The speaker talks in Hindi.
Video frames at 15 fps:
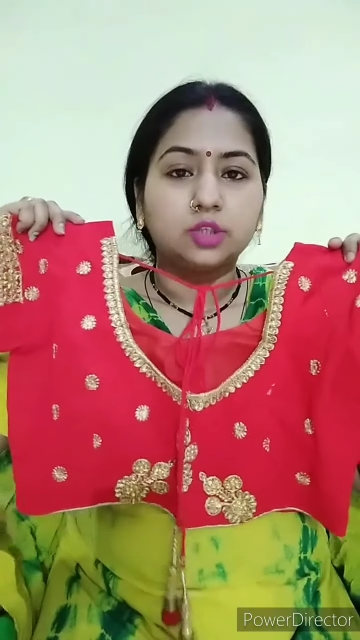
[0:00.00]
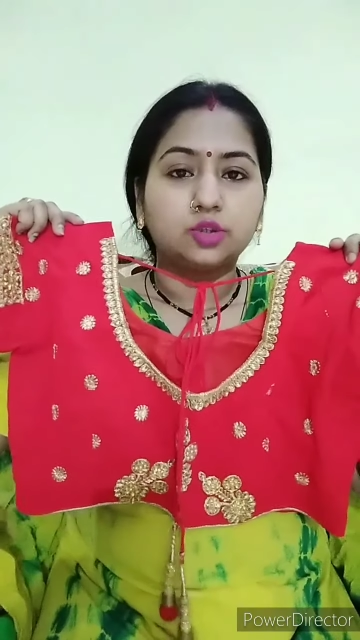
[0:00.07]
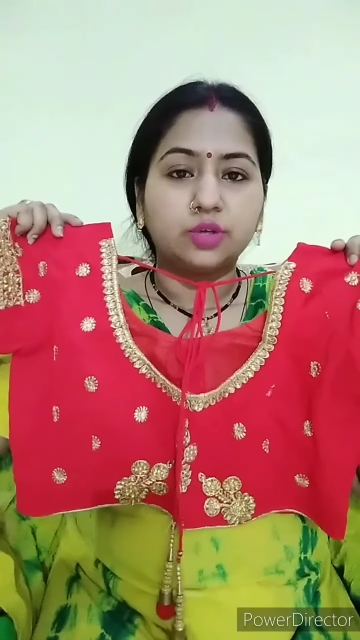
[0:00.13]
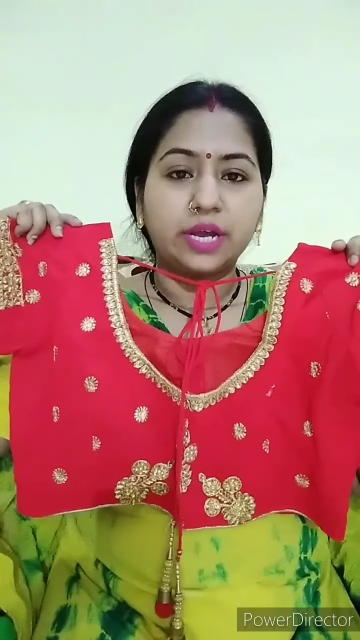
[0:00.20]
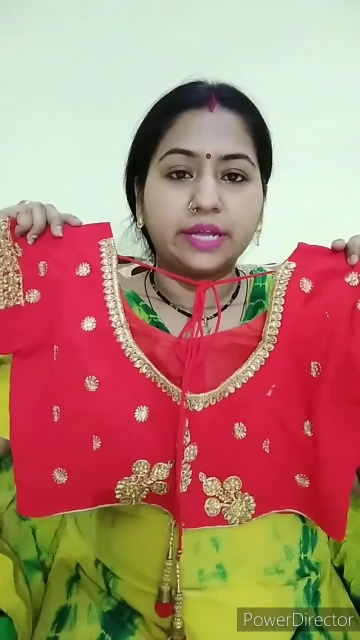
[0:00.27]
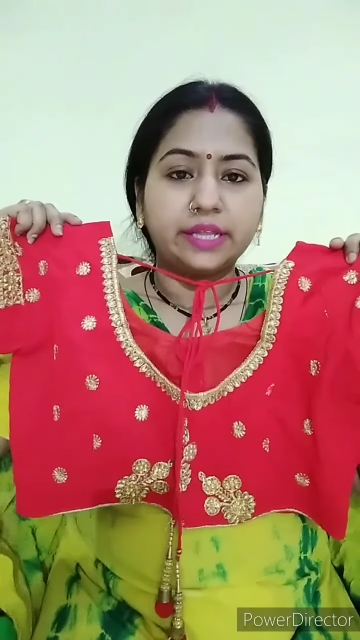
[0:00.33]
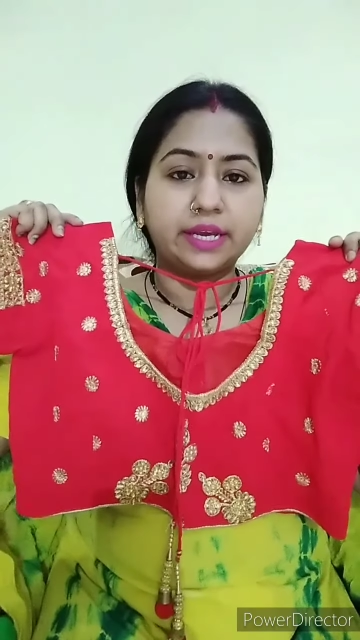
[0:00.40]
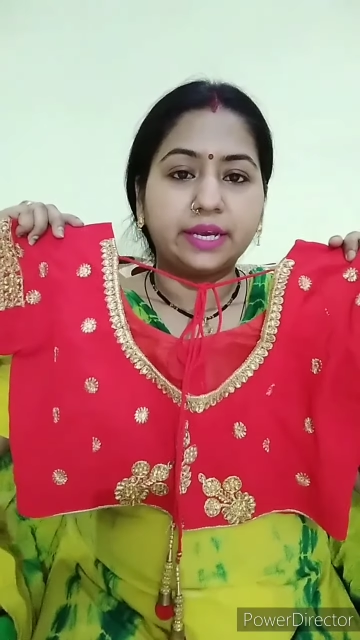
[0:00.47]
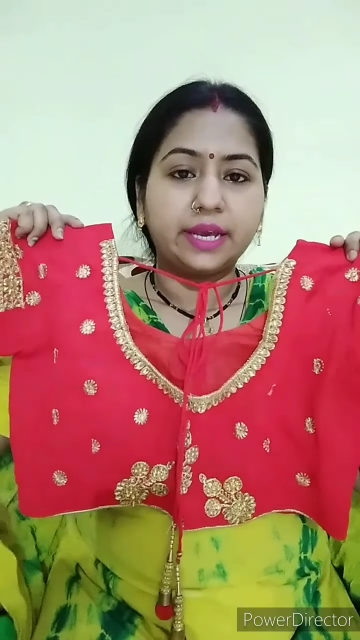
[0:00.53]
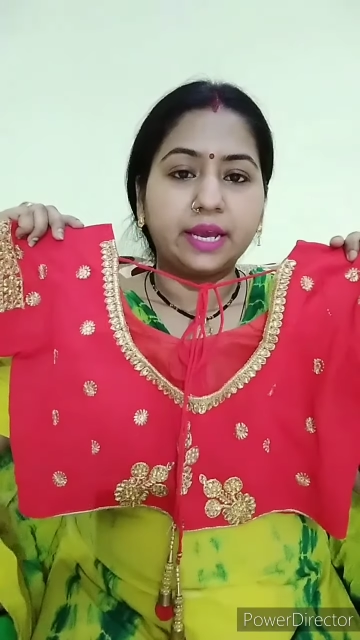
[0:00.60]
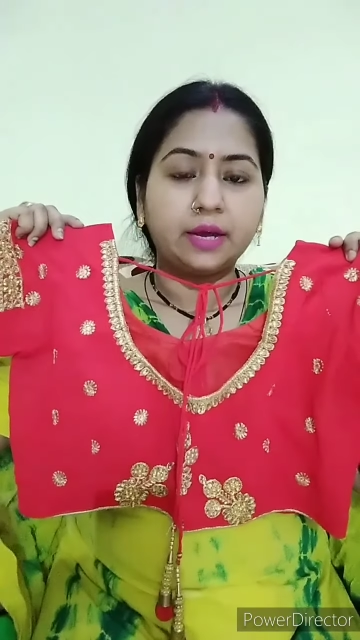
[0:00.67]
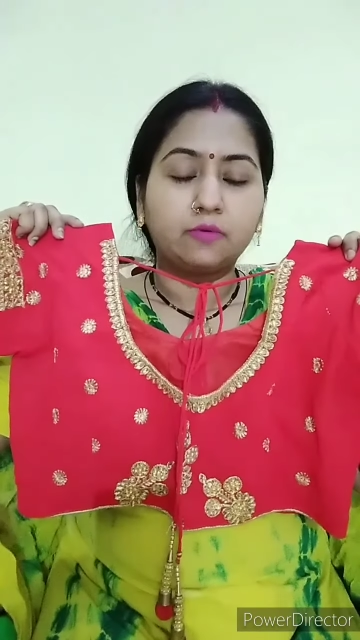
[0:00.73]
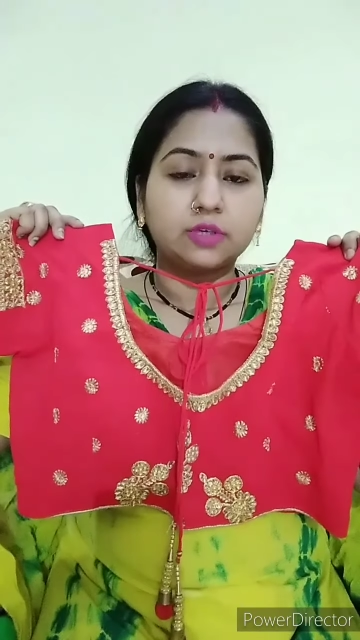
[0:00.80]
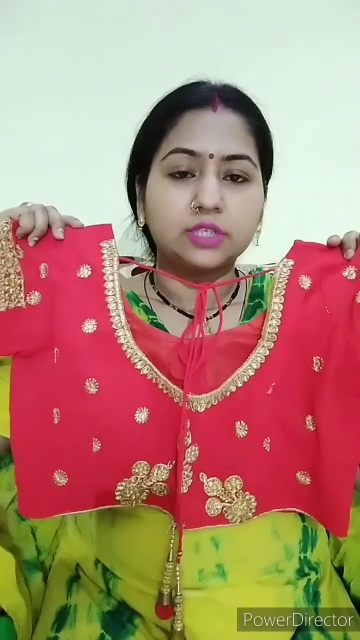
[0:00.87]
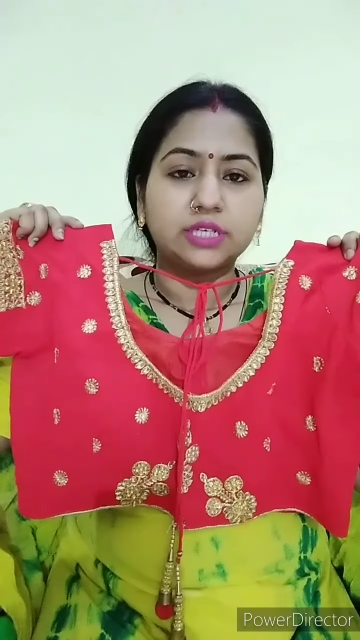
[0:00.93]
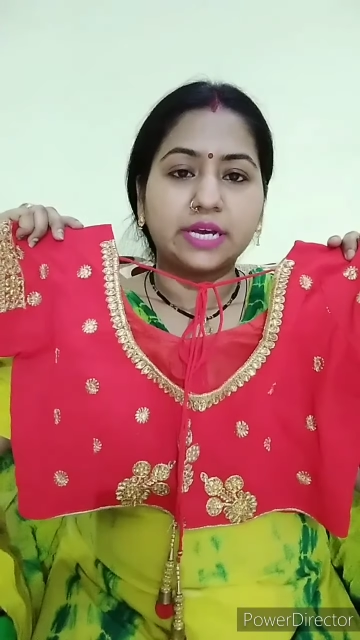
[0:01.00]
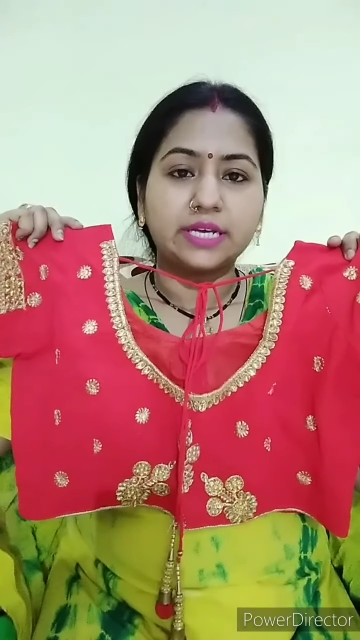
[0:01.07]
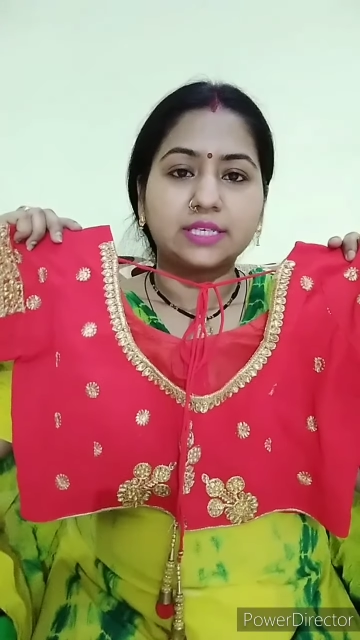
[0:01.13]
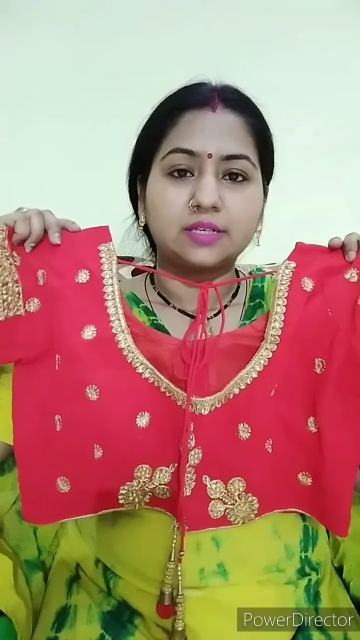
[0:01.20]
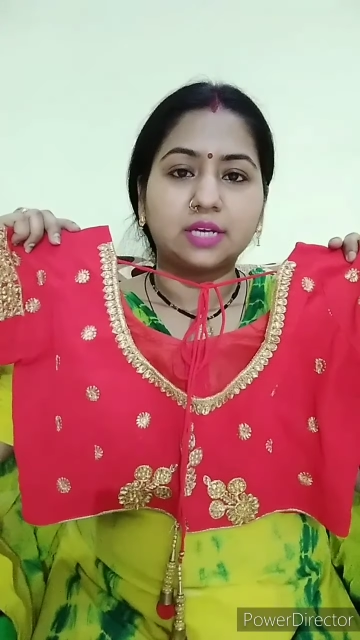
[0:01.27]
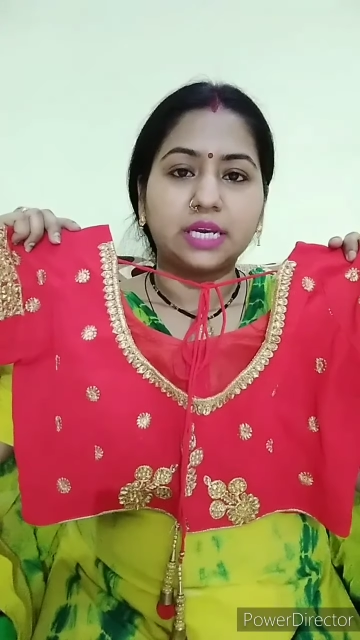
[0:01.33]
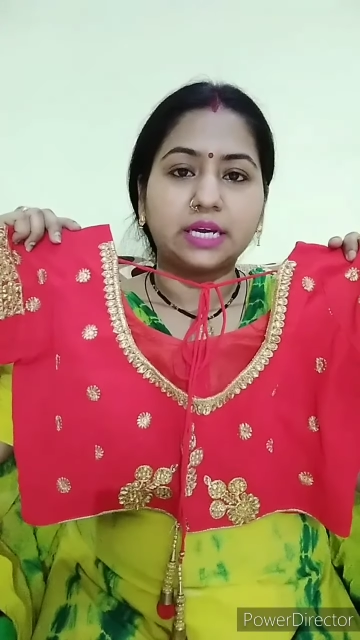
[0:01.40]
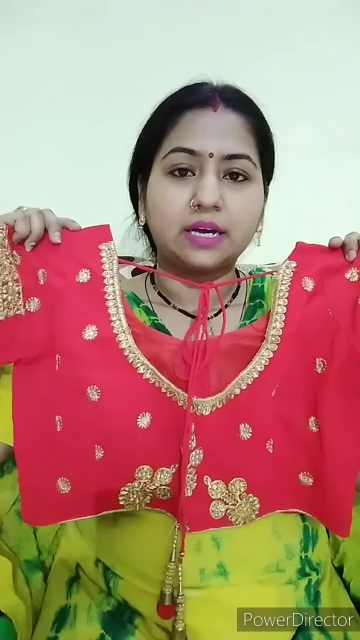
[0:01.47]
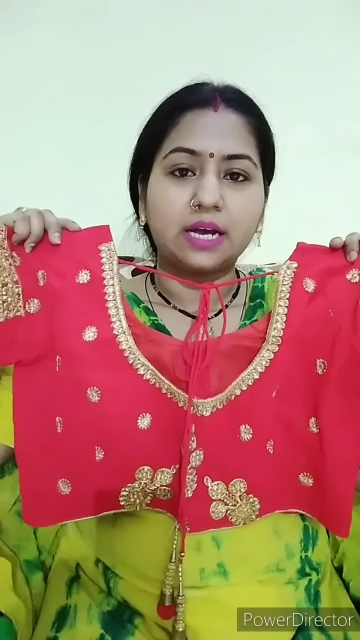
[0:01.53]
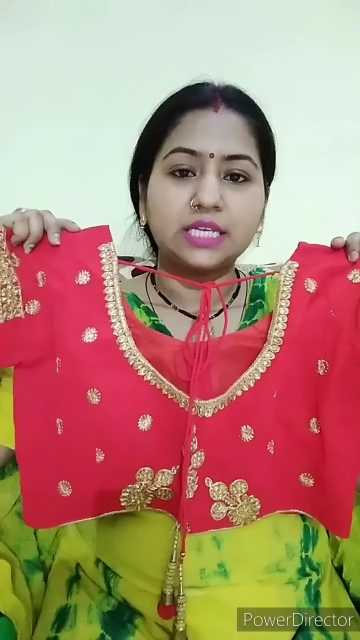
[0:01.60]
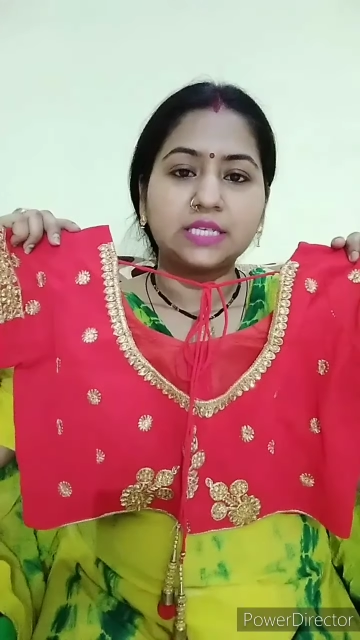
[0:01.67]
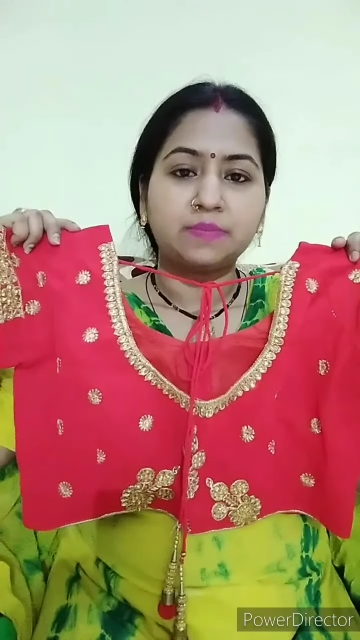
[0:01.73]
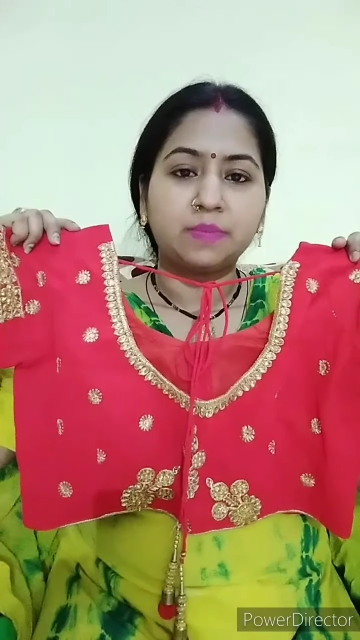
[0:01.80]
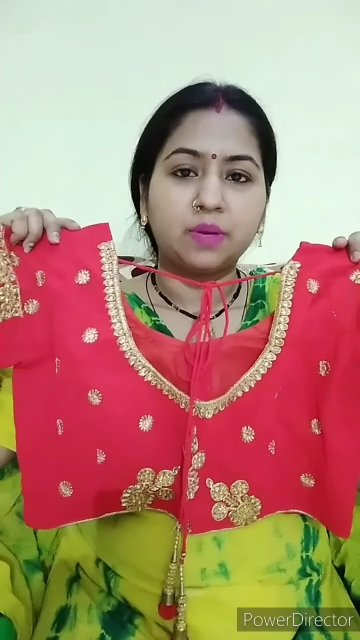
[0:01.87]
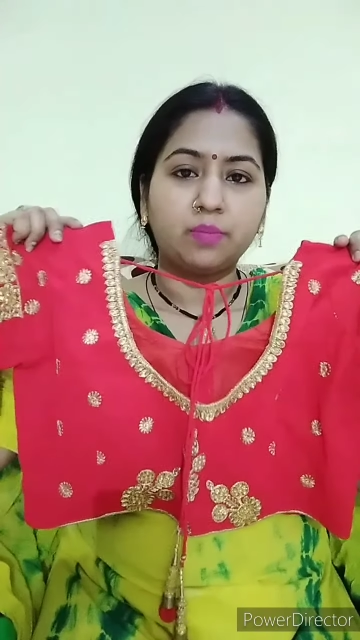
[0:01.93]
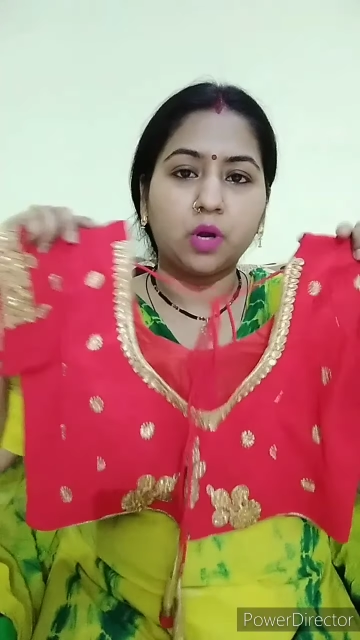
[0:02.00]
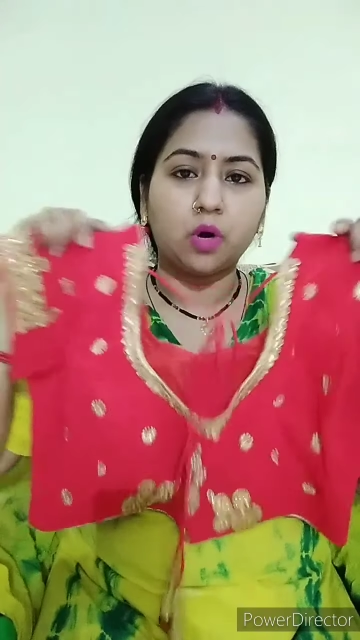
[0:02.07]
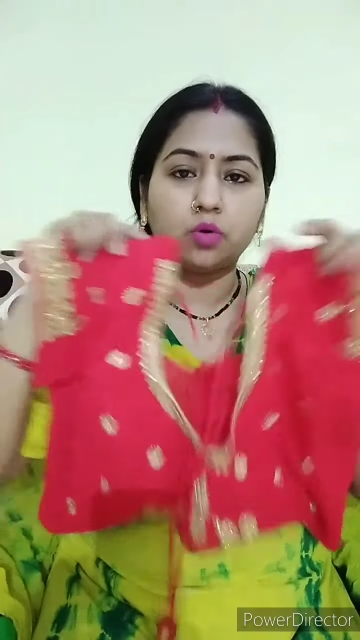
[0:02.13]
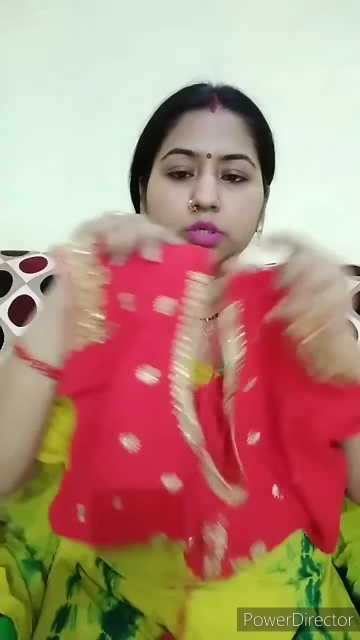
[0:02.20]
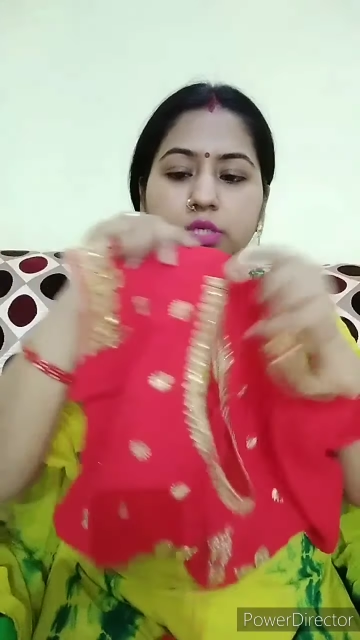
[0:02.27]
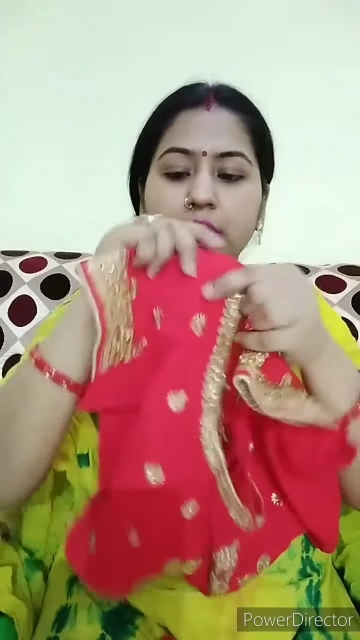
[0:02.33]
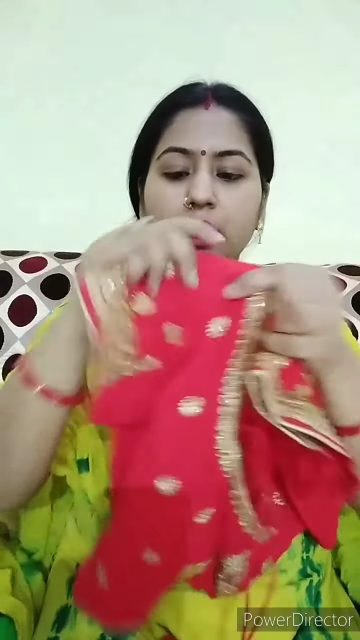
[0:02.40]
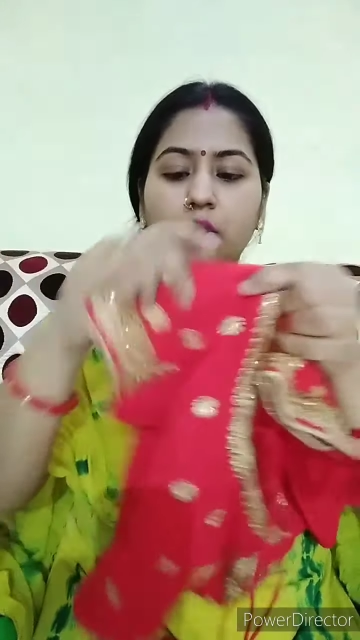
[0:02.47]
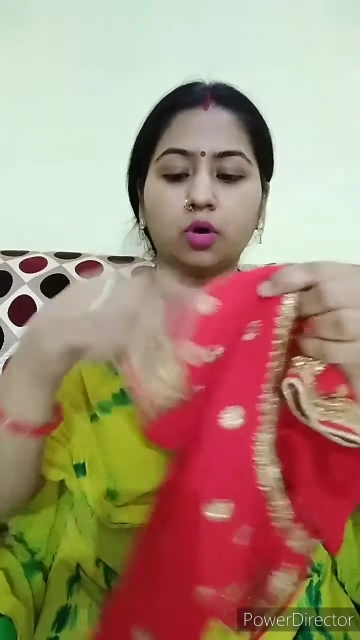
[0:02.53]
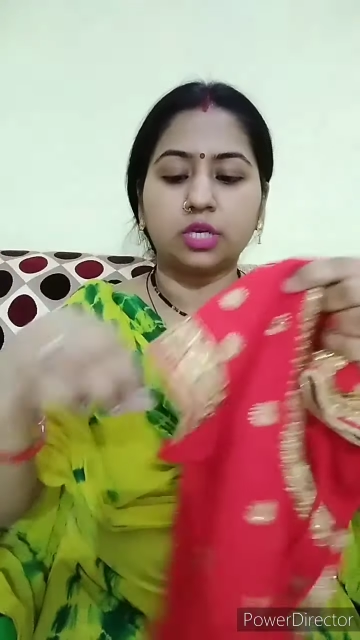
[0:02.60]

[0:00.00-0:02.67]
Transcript: तो ये देखिए कुछ इस तरह का इसमें ब्लाउज है